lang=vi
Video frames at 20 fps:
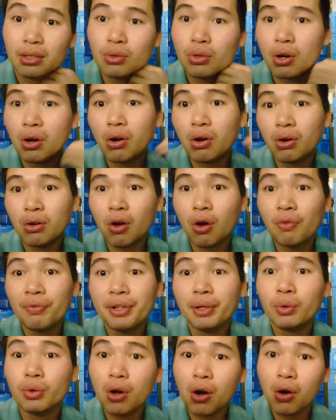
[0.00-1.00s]
lương của họ,
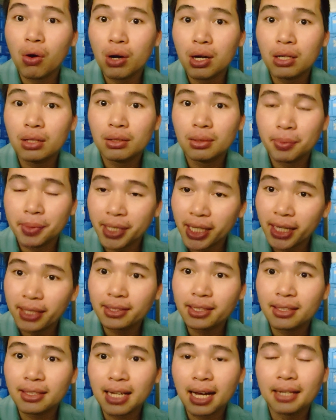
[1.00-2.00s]
công việc của họ á, ở bên
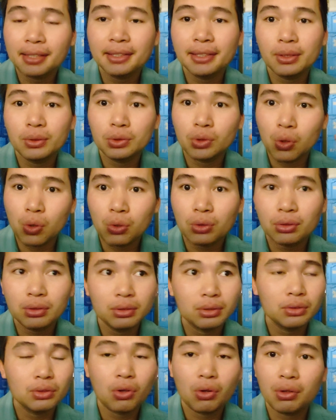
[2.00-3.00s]
này tăng ca nhiều tốt,
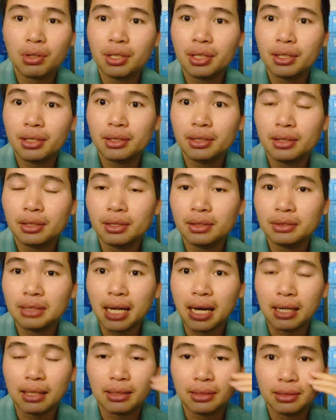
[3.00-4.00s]
có người lương
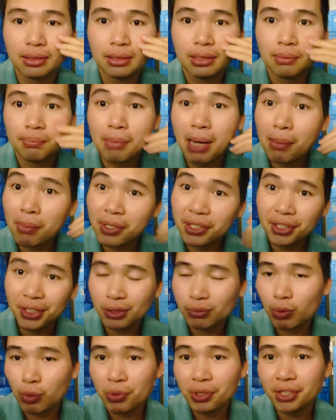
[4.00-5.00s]
tháng ba mươi
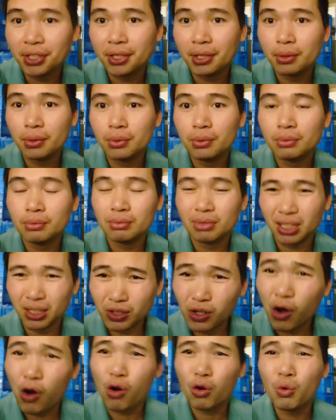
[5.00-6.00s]
triệu bốn mươi triệu,
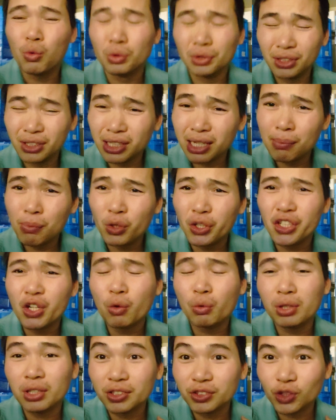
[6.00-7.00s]
thì đó cũng như là một cái
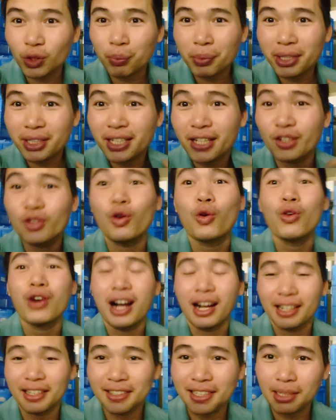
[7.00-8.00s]
động lực cho mình để
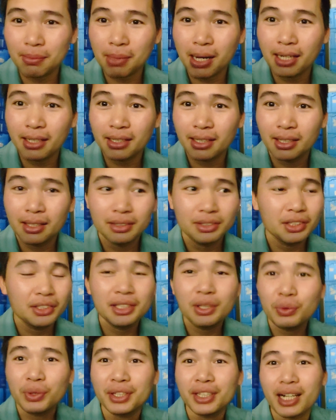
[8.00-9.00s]
cố gắng á các bạn.
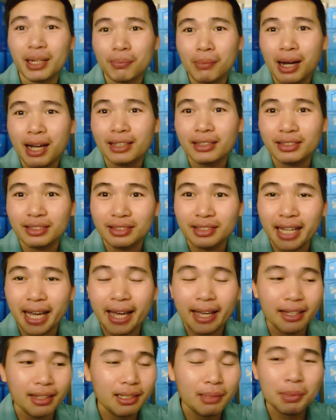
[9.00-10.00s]
Chứ nhiều khi các bạn cứ
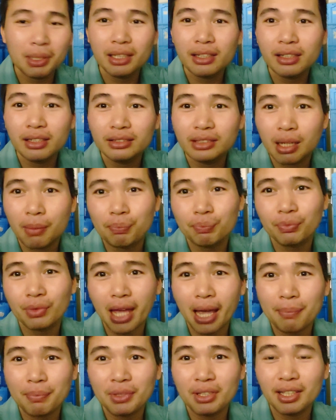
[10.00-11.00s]
nghe cái mức lương thấp
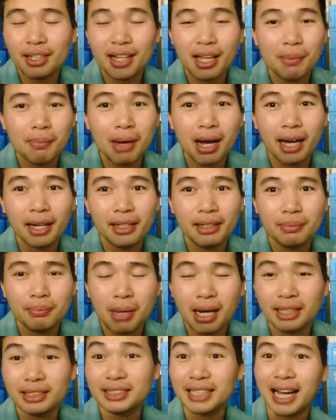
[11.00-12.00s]
tẹp như thế này mãi á,
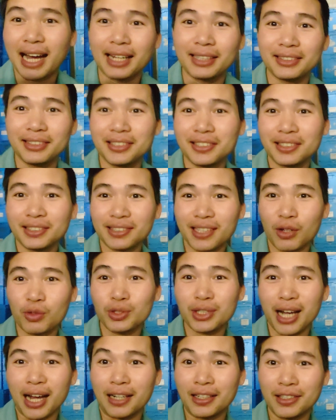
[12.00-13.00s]
bạn chán chứ, sao không